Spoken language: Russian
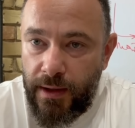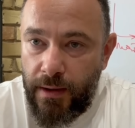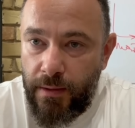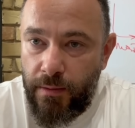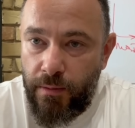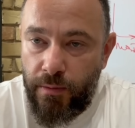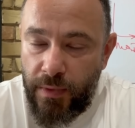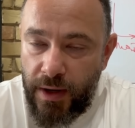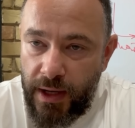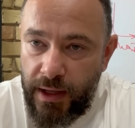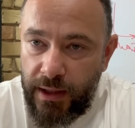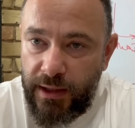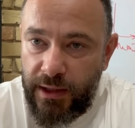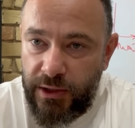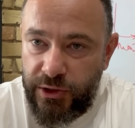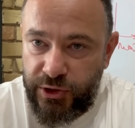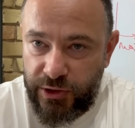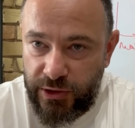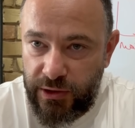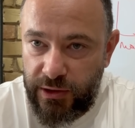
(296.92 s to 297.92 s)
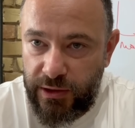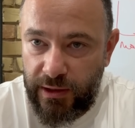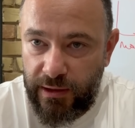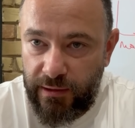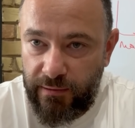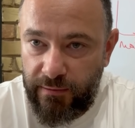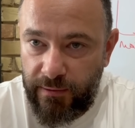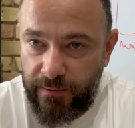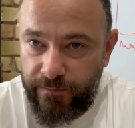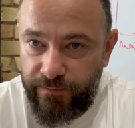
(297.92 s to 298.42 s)
мэрия
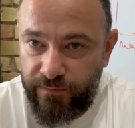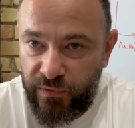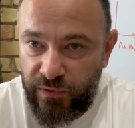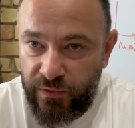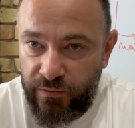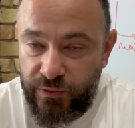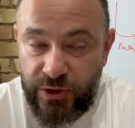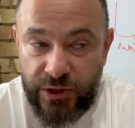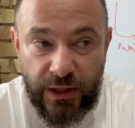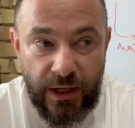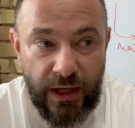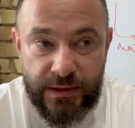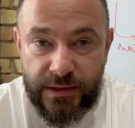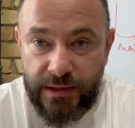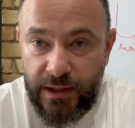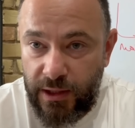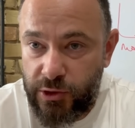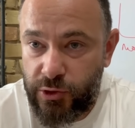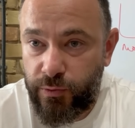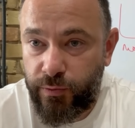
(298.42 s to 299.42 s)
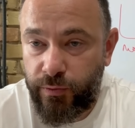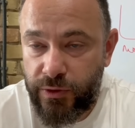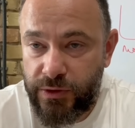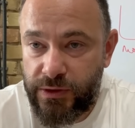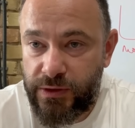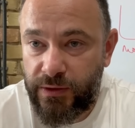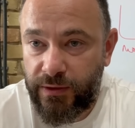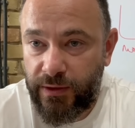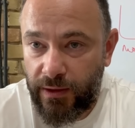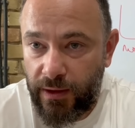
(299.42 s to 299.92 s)
Чернигова вчера сразу
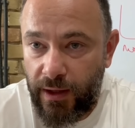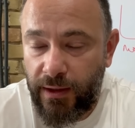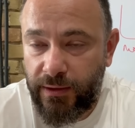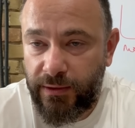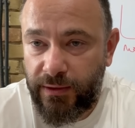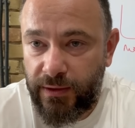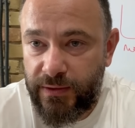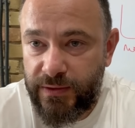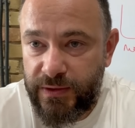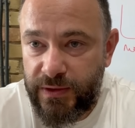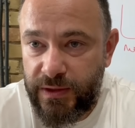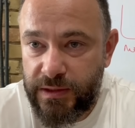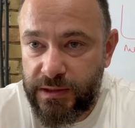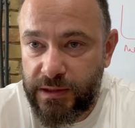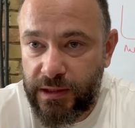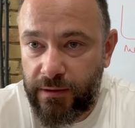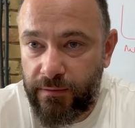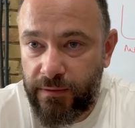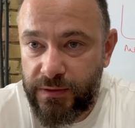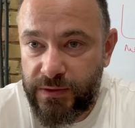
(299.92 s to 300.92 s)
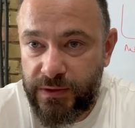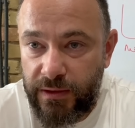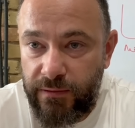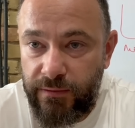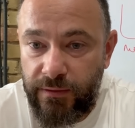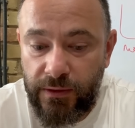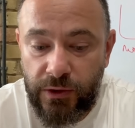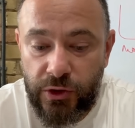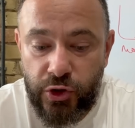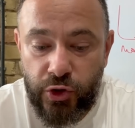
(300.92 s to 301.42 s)
после теракта российского
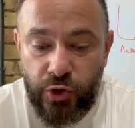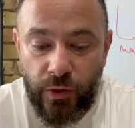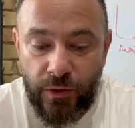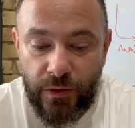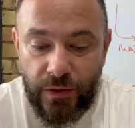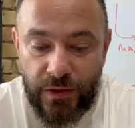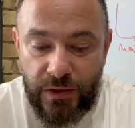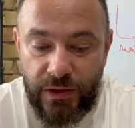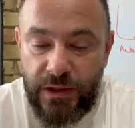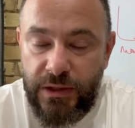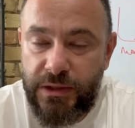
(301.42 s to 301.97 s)
заявила, что не